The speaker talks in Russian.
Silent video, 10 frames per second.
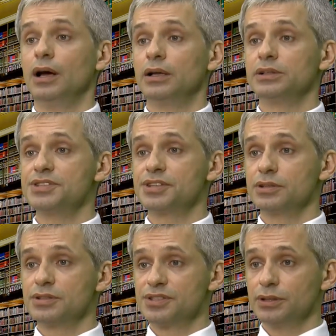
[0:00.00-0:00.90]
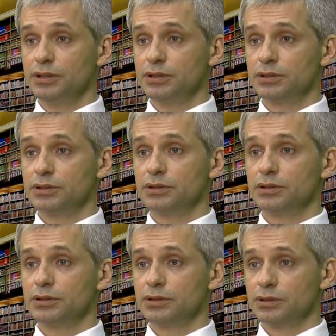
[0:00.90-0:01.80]
Английский язык
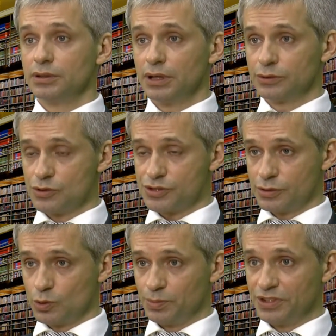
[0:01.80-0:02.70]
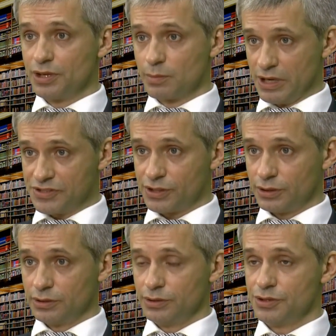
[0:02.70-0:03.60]
относится к группе
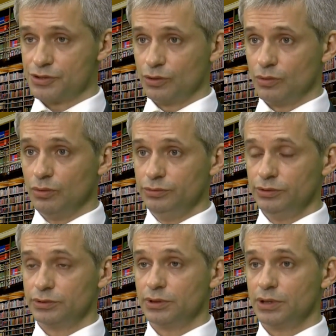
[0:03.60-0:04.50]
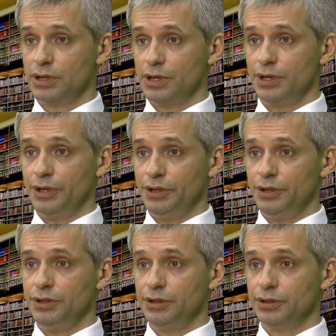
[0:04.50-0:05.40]
германских языков,
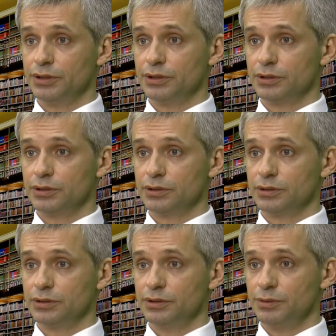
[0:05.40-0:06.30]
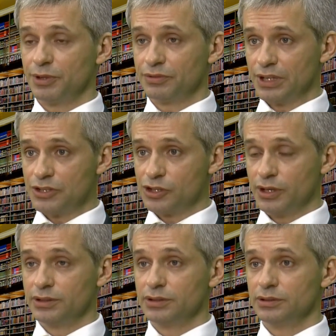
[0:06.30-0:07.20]
и
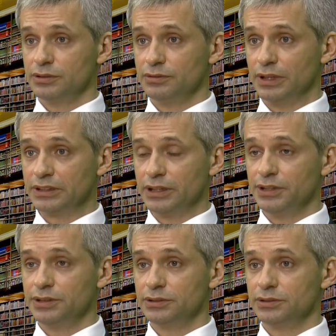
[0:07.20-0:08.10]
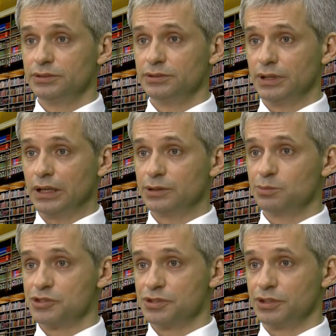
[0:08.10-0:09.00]
первоначально в Англии на этом
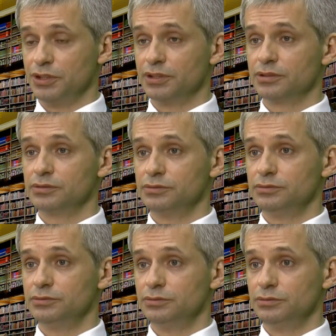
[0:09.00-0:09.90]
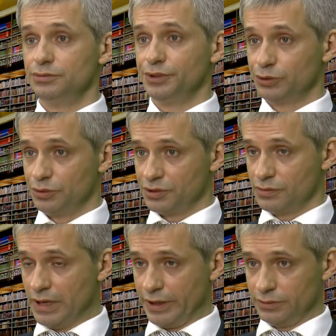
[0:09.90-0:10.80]
языке никто не
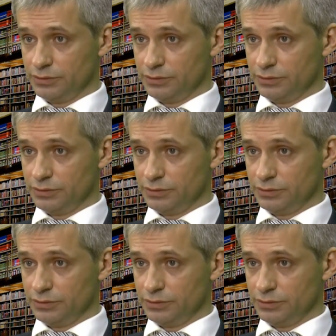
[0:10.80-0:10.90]
говорил.